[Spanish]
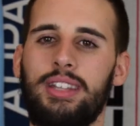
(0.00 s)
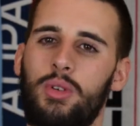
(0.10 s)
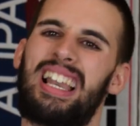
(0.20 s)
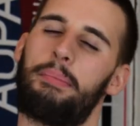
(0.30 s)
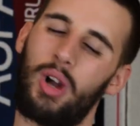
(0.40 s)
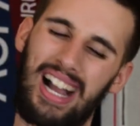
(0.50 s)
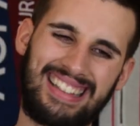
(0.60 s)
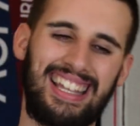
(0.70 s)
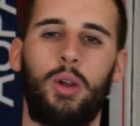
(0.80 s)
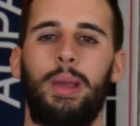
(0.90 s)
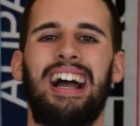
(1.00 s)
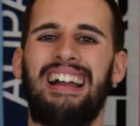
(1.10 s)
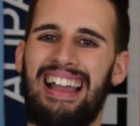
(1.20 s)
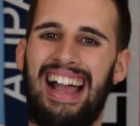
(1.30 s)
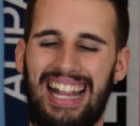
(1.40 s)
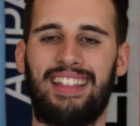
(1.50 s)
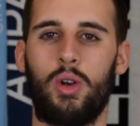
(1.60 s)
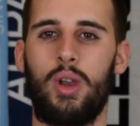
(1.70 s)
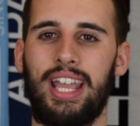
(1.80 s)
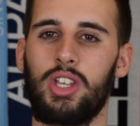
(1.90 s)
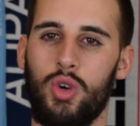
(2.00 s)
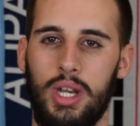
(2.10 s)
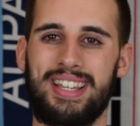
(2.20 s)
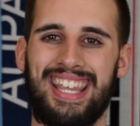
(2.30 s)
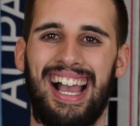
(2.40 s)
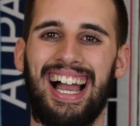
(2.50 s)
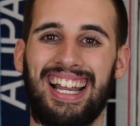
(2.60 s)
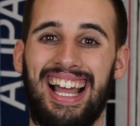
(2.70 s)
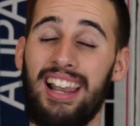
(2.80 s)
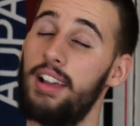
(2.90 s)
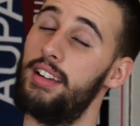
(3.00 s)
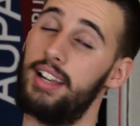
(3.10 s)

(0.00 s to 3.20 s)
entonces la poca gente que lo vea, hay que darle un like y suscribirse al canal.